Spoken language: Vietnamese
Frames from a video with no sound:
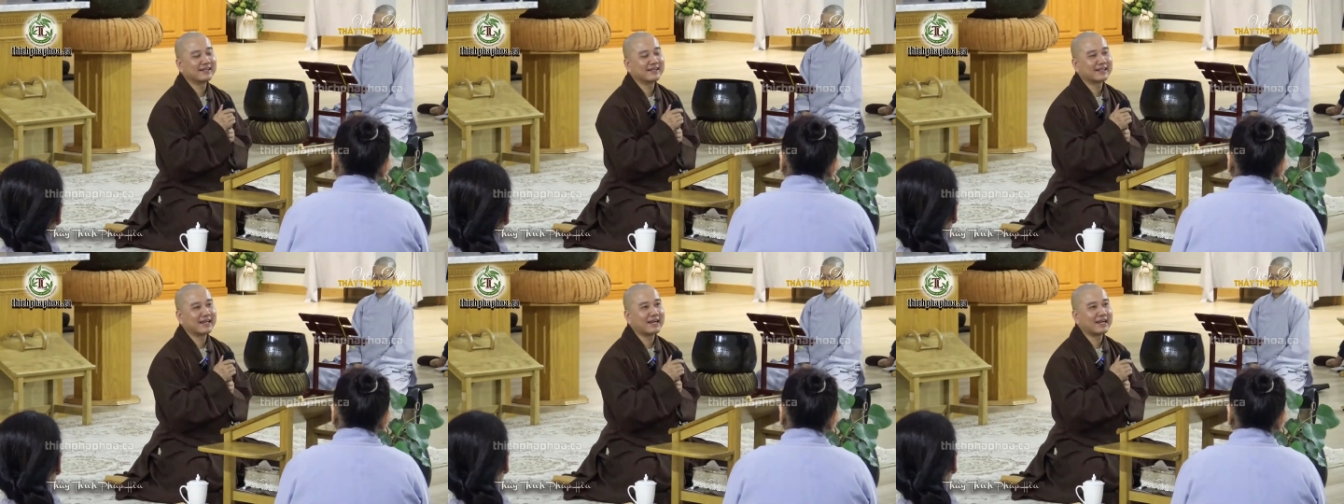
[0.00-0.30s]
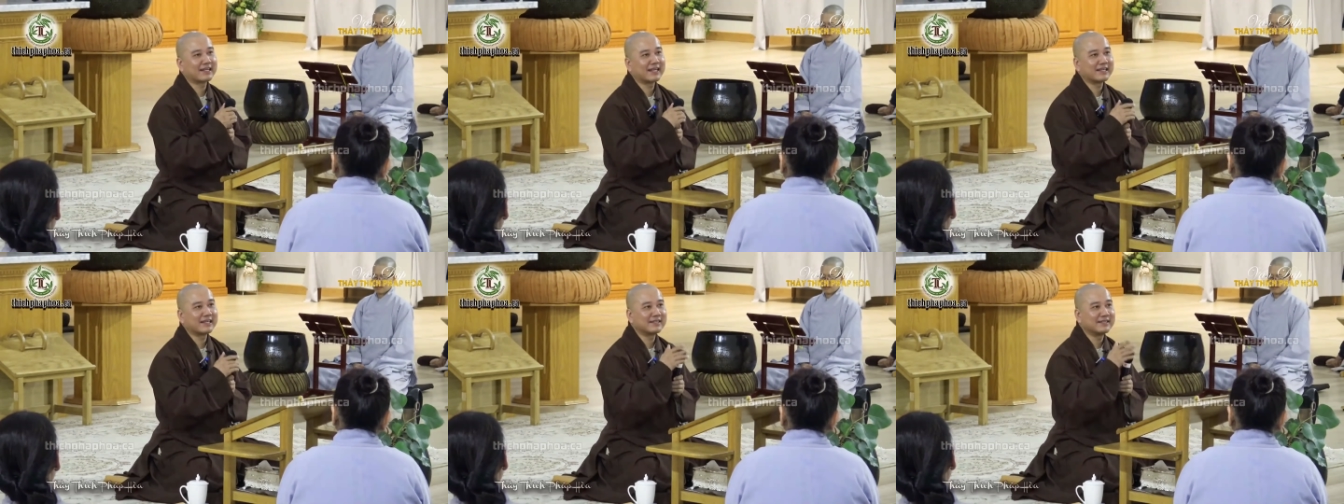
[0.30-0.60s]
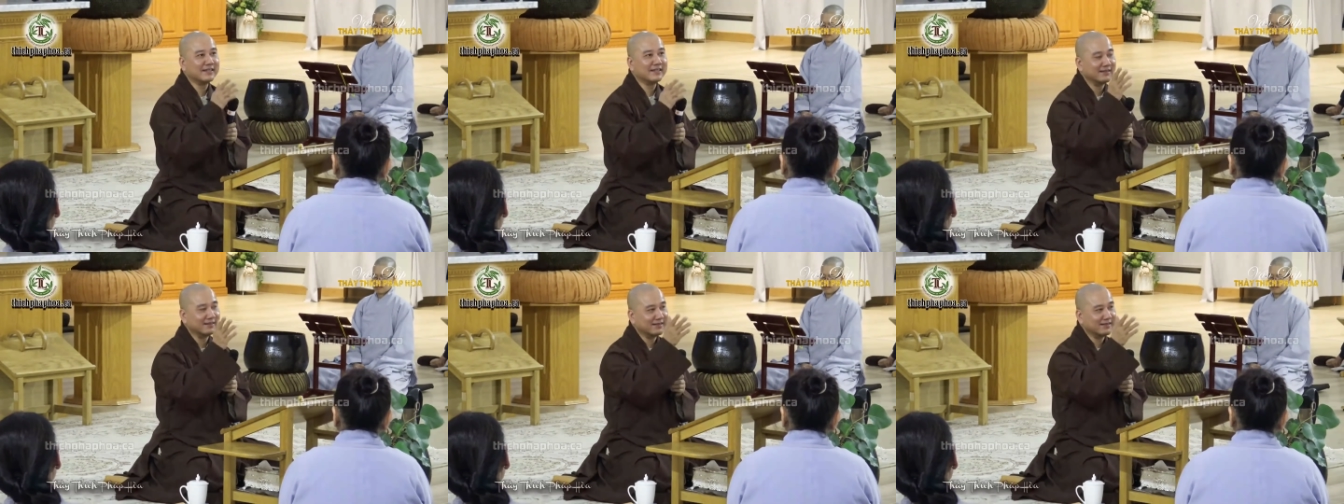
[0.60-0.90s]
các cái
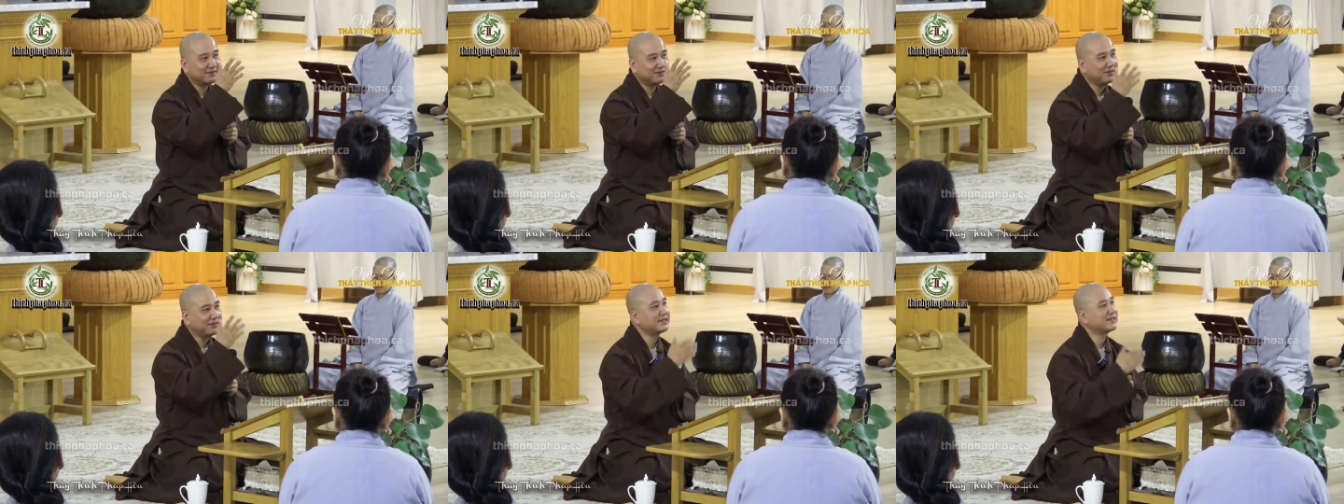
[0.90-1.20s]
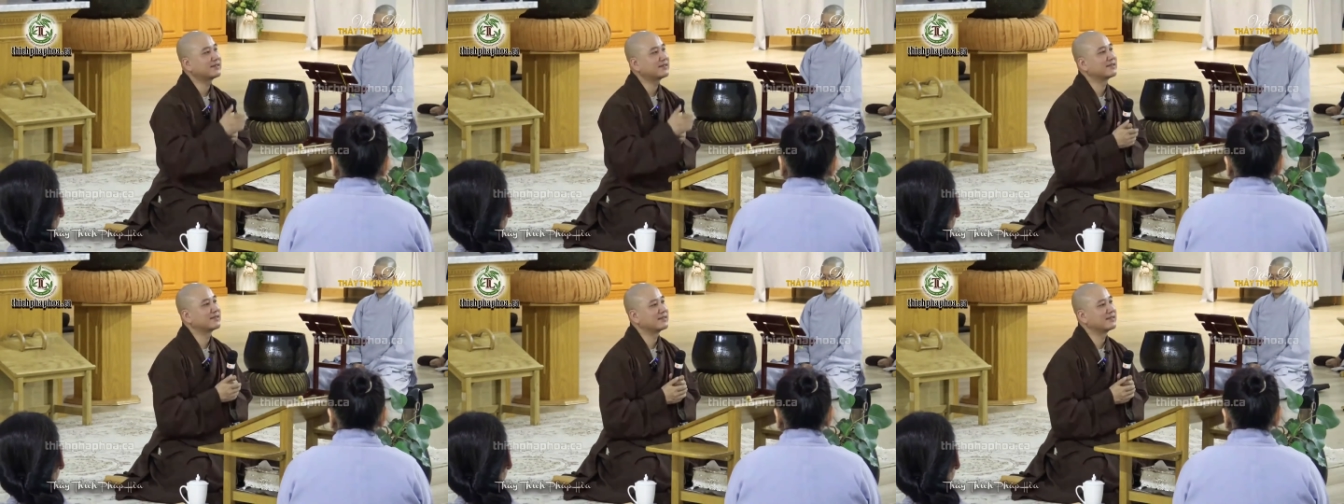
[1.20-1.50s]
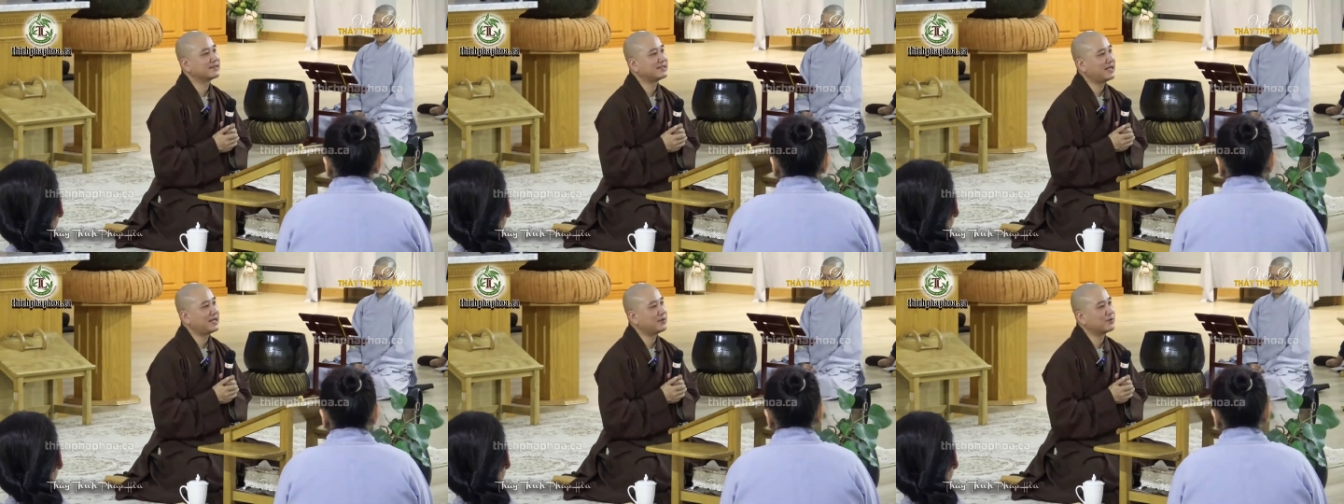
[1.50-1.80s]
chữ viết
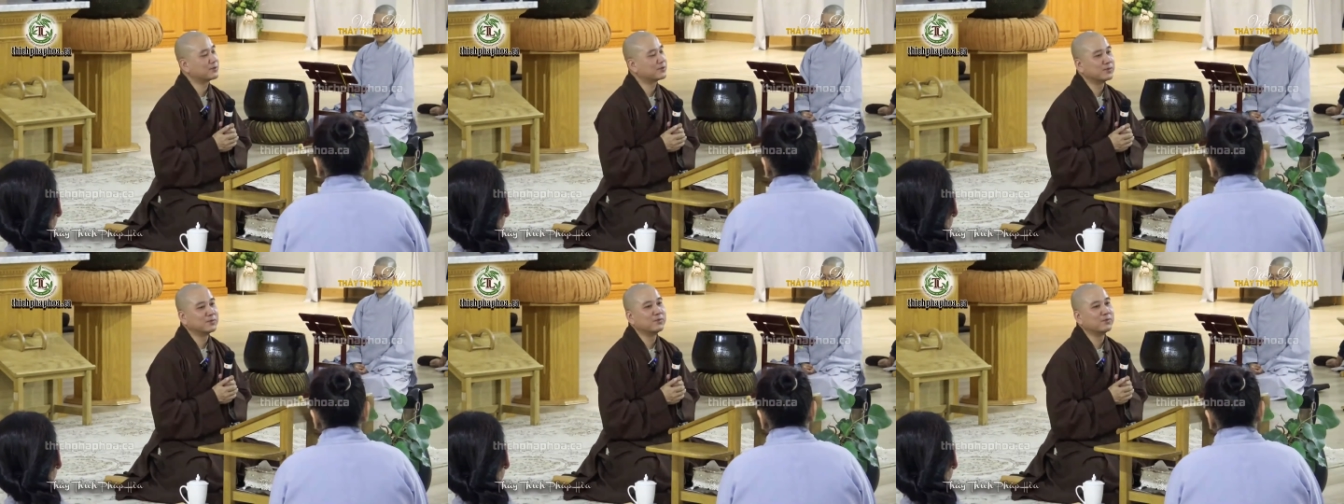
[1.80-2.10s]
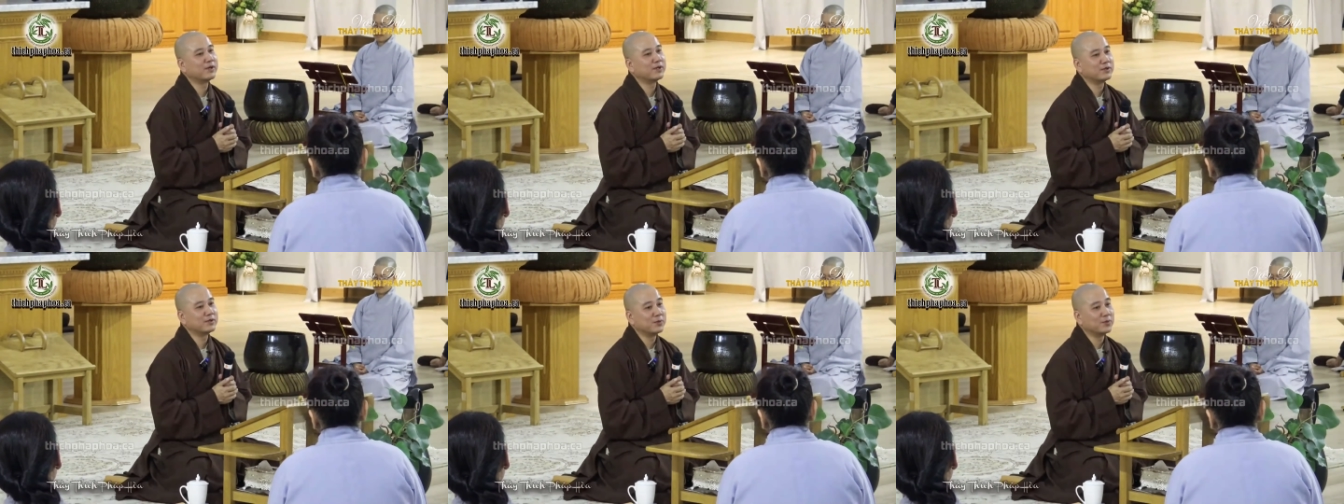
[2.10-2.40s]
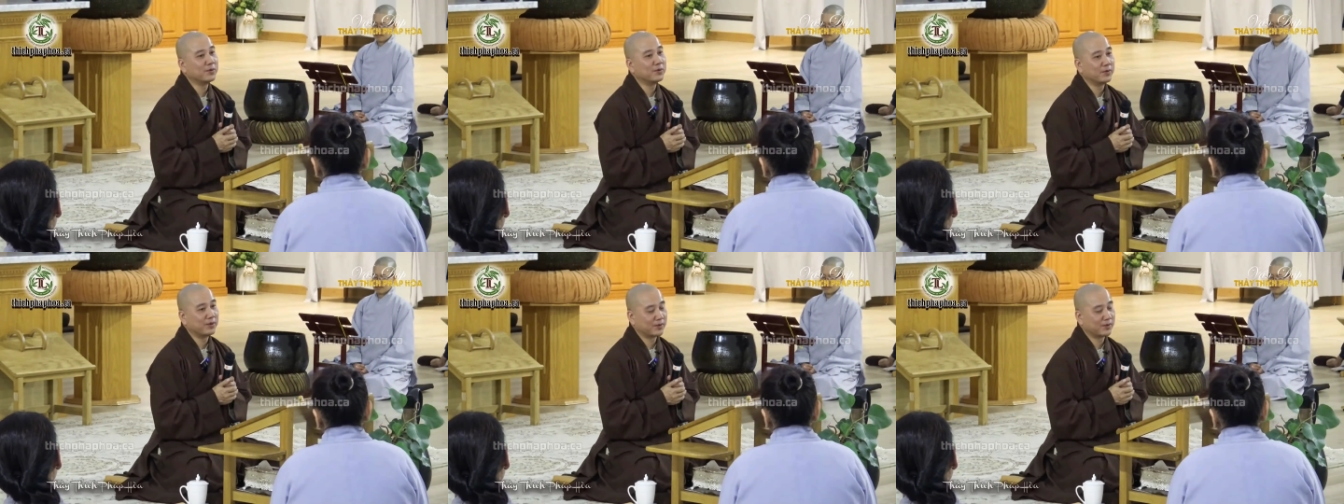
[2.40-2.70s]
treo xung quanh
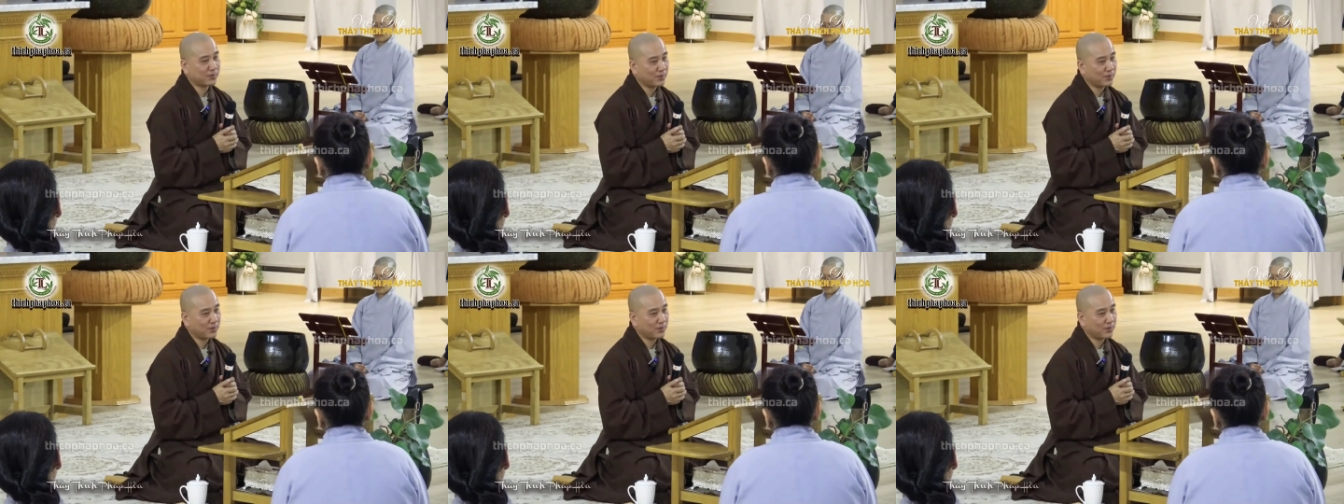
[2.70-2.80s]
chùa là